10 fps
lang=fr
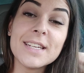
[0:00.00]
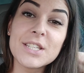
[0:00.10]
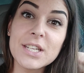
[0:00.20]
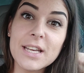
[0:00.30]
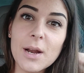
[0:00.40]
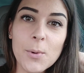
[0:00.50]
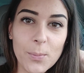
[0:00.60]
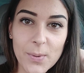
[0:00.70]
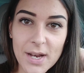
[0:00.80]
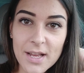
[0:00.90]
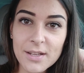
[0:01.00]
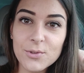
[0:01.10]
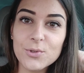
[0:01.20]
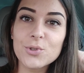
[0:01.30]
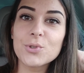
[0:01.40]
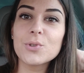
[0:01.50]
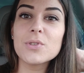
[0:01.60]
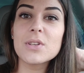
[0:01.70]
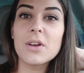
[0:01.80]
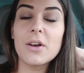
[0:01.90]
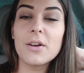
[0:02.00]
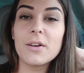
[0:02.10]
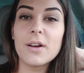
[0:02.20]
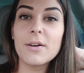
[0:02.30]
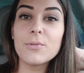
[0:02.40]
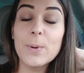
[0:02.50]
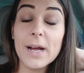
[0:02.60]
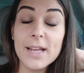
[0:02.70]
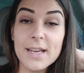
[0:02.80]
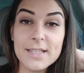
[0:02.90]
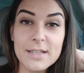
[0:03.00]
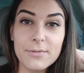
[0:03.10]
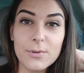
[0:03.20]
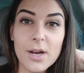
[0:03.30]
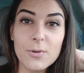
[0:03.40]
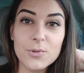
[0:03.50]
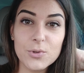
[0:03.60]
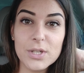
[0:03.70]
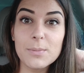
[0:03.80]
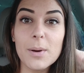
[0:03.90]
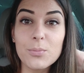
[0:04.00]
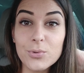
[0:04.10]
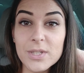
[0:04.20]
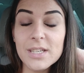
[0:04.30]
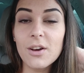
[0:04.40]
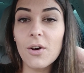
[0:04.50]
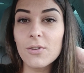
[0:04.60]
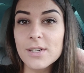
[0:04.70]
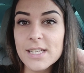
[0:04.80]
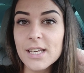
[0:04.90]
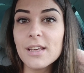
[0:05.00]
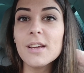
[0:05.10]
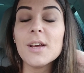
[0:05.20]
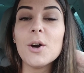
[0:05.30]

J'ai également plein de choses euh, à vous parler à ce niveau-là au sujet de ma boutique en ligne